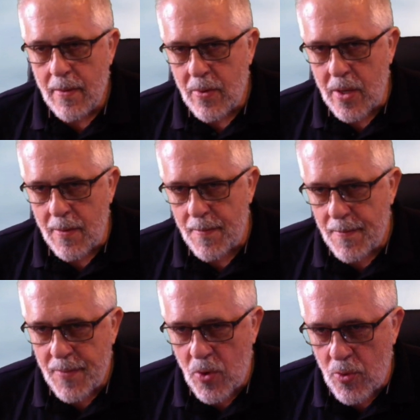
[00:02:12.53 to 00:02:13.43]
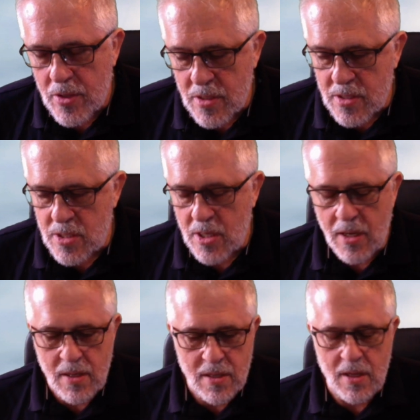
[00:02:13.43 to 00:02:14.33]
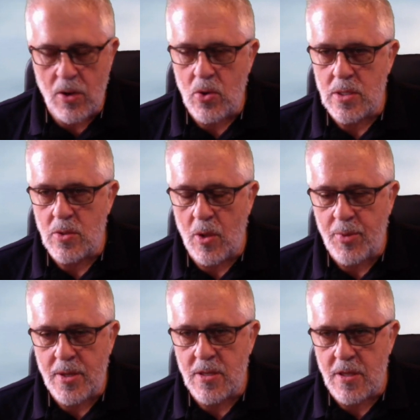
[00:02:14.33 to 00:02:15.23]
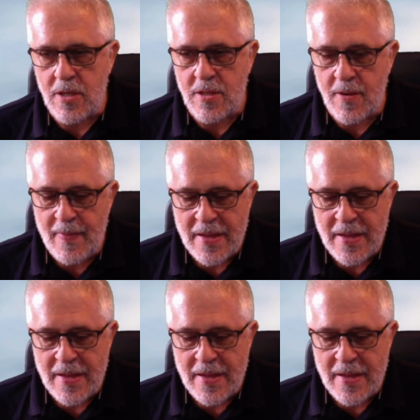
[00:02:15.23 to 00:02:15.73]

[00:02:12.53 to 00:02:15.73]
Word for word: Qui come dissi già nell'occasione precedente,